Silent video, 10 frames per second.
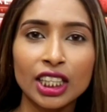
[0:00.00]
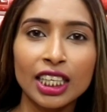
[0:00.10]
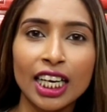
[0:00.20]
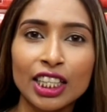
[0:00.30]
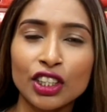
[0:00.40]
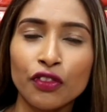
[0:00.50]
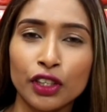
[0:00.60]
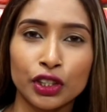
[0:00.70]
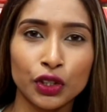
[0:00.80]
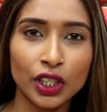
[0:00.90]
का खास
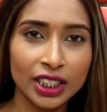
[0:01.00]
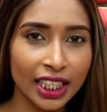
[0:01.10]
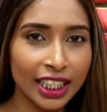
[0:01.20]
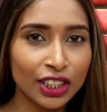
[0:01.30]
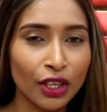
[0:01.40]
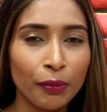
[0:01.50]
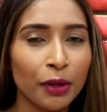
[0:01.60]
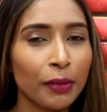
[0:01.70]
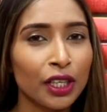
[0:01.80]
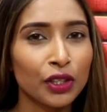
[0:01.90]
ऑफर 2000 की
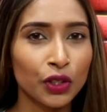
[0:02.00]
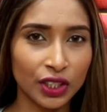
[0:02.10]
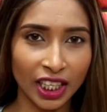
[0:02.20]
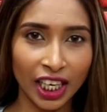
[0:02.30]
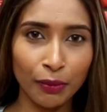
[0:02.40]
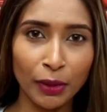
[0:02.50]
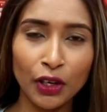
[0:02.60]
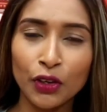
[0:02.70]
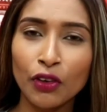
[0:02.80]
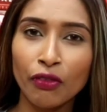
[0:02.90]
शॉपिंग में दो साड़ी
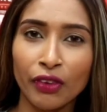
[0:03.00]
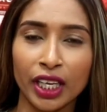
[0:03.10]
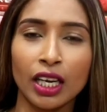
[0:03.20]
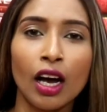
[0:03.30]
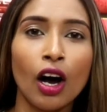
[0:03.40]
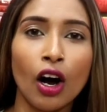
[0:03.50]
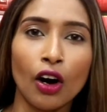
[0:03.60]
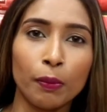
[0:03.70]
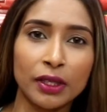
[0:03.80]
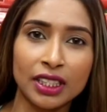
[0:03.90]
बिल्कुल फ्री
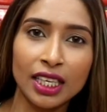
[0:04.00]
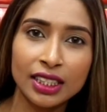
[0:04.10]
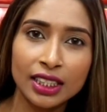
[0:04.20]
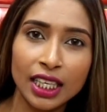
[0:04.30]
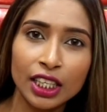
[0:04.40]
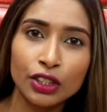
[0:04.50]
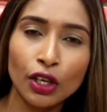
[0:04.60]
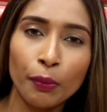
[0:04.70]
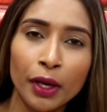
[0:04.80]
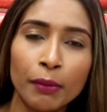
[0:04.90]
और 50000 की
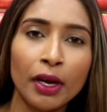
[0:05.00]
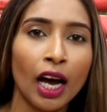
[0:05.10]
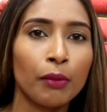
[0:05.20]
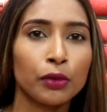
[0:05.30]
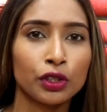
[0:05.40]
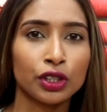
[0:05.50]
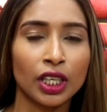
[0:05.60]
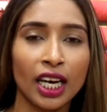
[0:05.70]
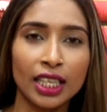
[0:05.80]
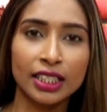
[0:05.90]
शॉपिंग में आपको
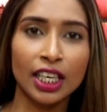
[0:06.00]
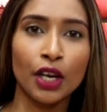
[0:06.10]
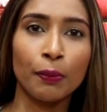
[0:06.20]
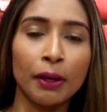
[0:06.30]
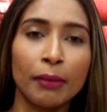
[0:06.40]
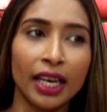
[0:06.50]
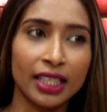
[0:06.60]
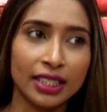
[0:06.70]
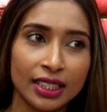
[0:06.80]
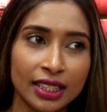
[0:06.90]
चार हजार रुपये
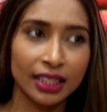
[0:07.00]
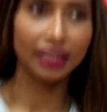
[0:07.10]
माइनस